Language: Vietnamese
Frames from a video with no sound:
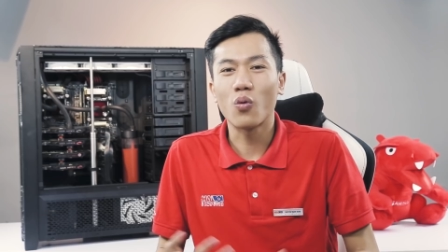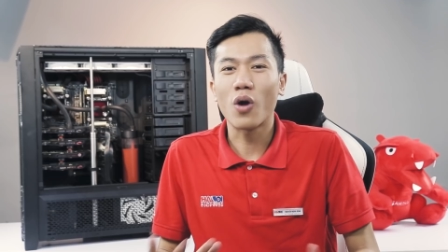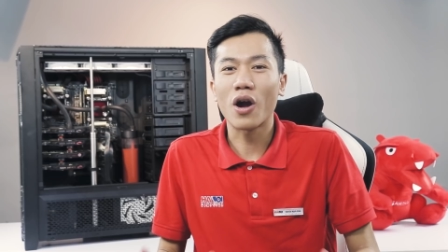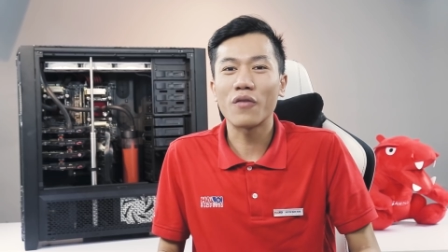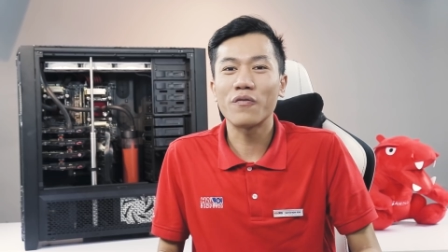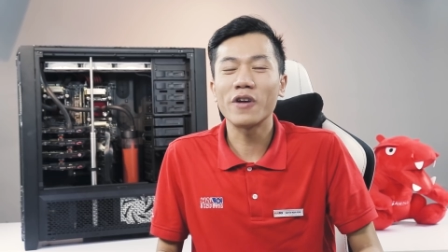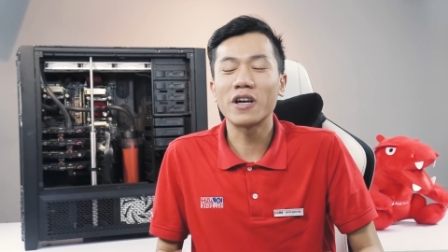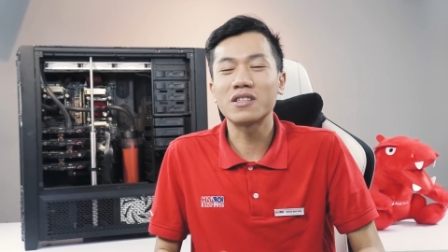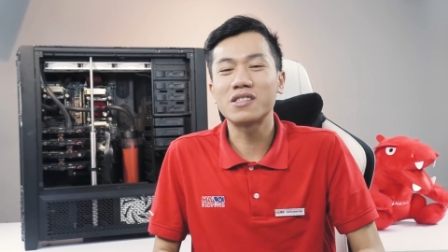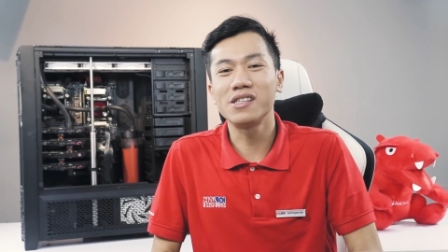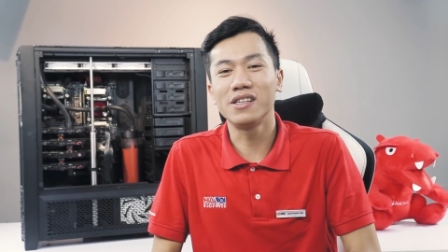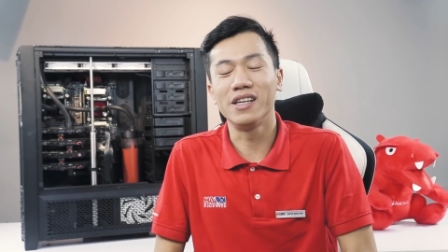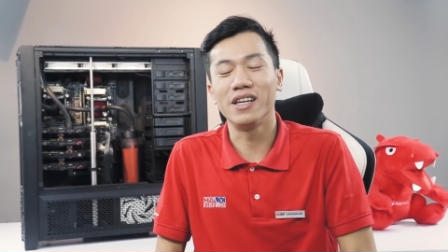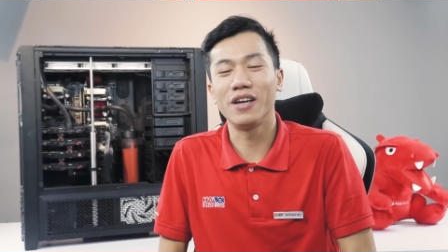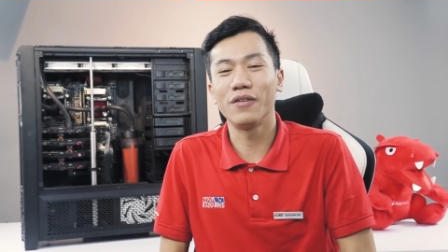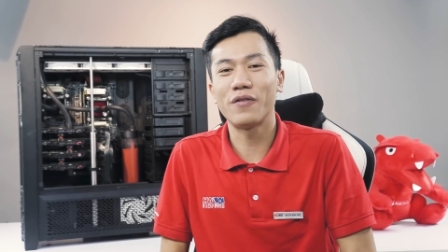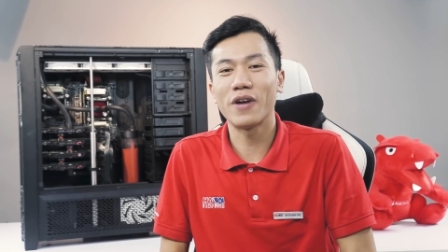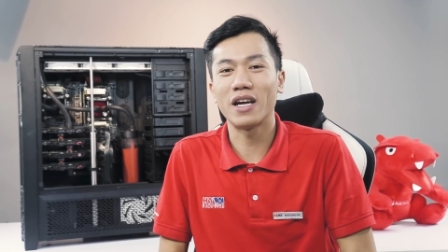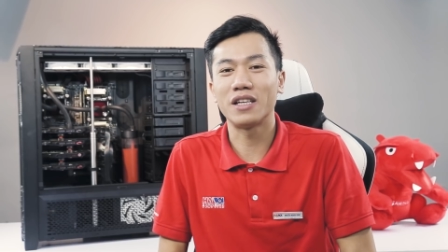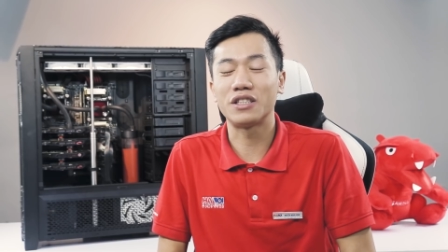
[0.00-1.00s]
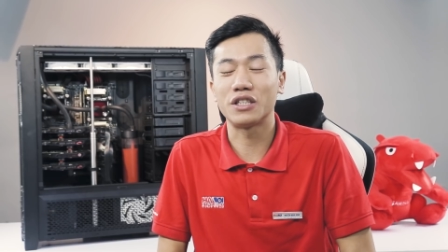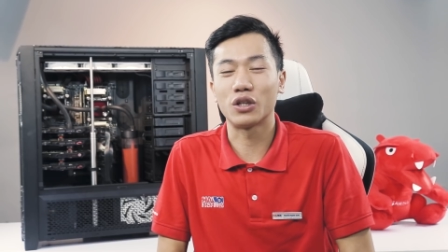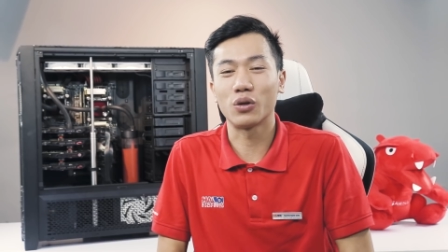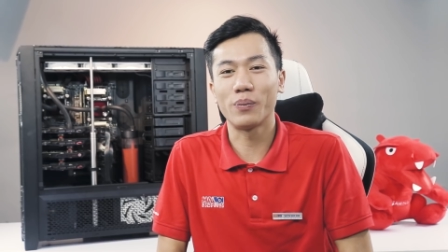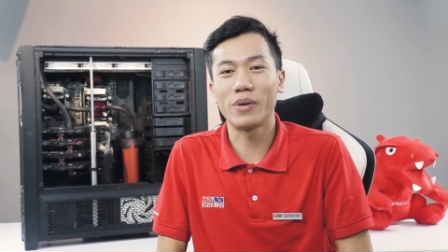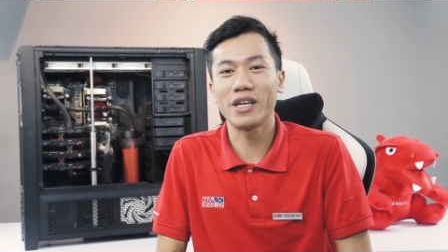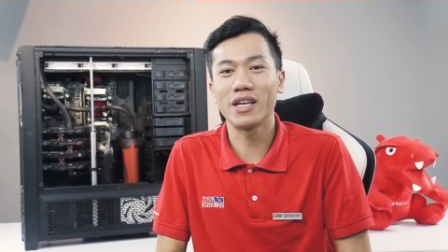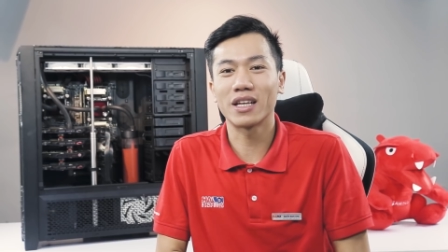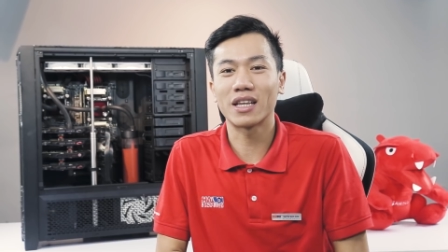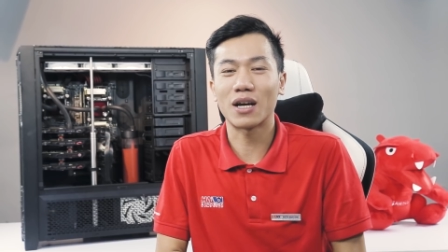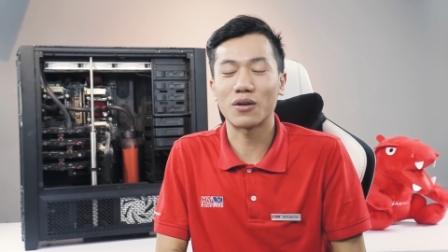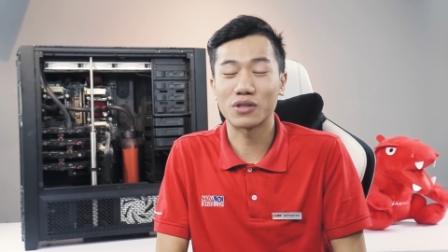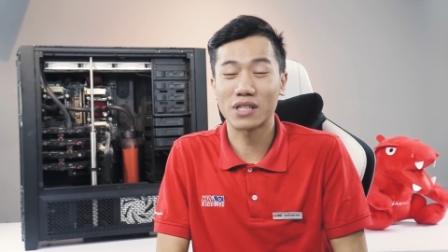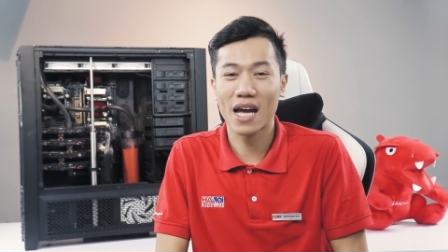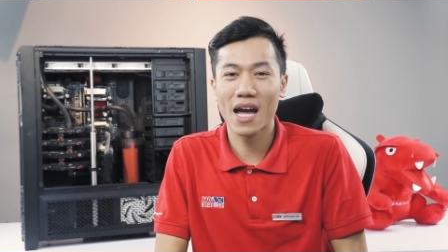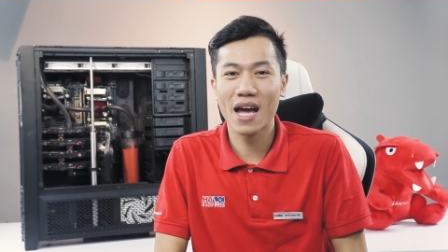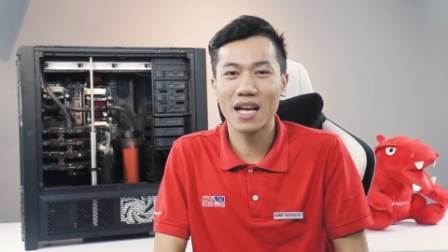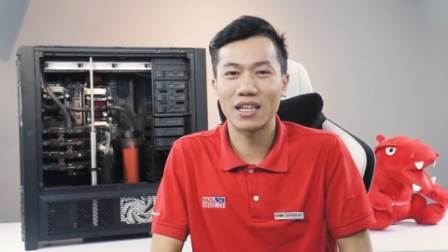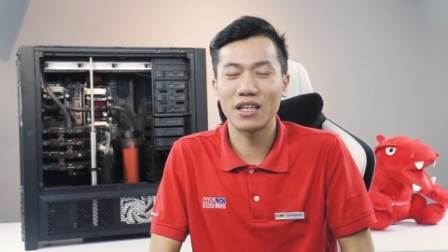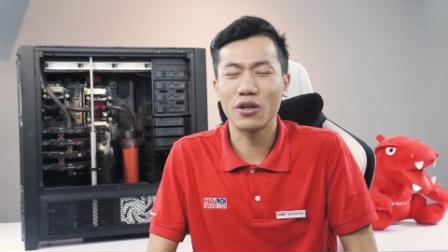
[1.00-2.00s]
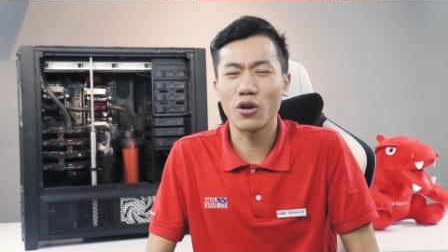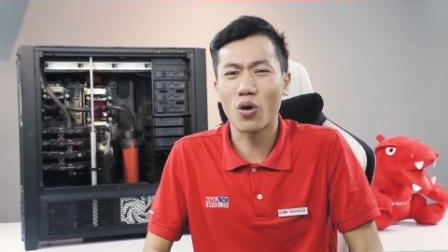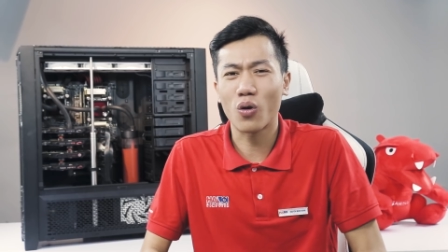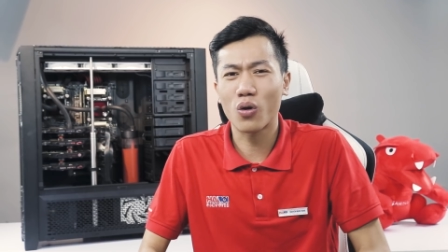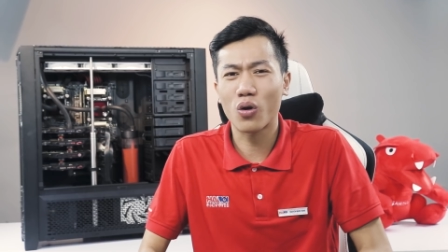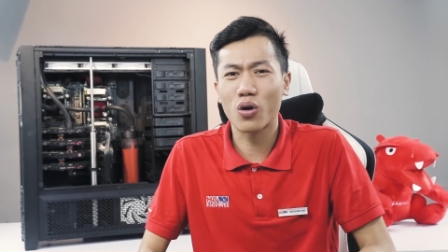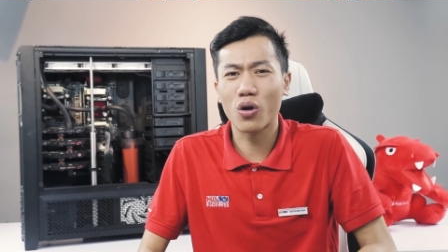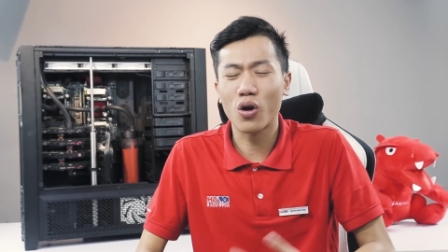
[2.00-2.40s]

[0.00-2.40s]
Ngoài việc xử lý về trí thông minh nhân tạo ra thì nó